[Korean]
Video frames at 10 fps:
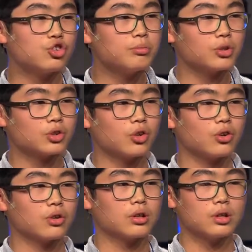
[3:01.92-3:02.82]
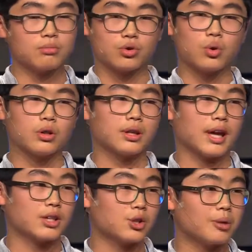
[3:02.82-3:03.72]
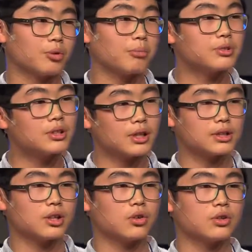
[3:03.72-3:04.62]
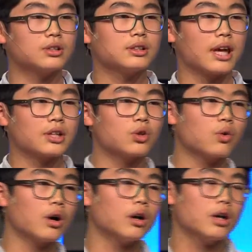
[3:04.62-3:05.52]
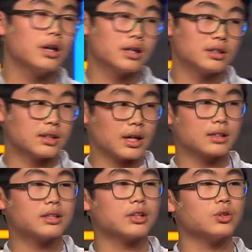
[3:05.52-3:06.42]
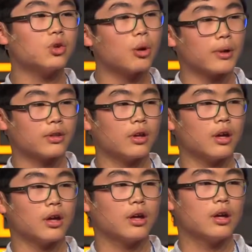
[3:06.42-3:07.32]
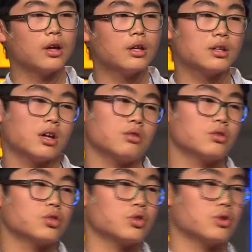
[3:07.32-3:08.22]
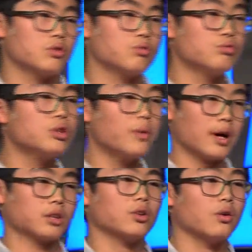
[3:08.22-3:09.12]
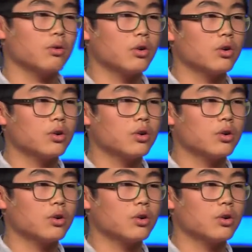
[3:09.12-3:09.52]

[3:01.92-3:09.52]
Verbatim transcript: 키우면서 이 물고기들의 개성이 넘친다 했잖아요. 그 개성과 그 각자의 성격을 봤는데 이게 우리와 같더라고요.